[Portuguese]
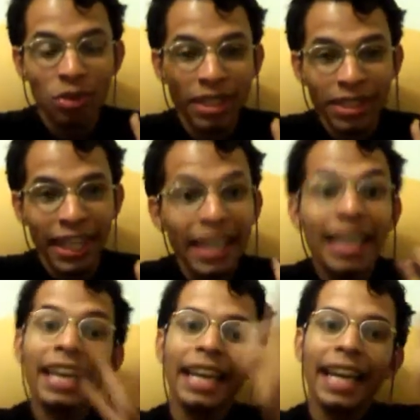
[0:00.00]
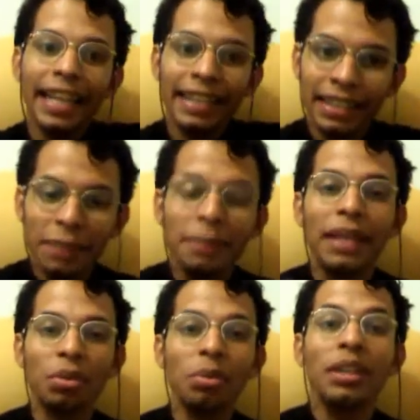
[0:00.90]
russa tem em
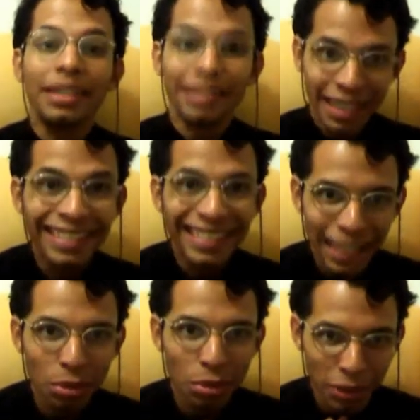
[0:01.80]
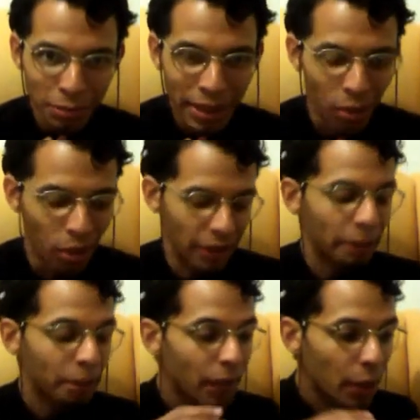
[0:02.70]
detrimento da literatura
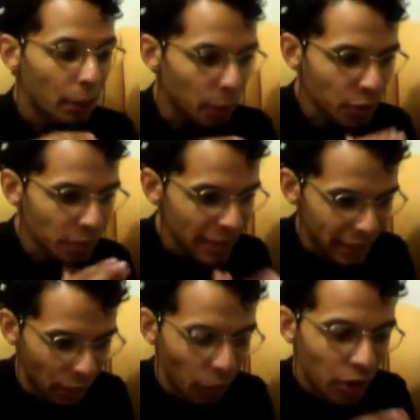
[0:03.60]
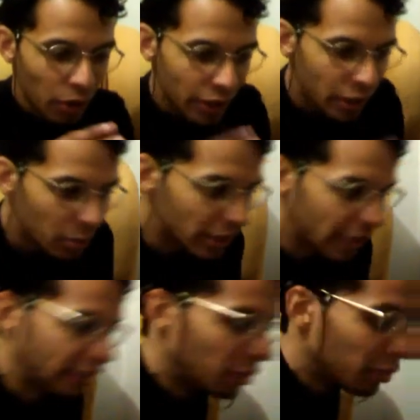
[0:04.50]
espanhola. Muito bem, então, o que, que acontece?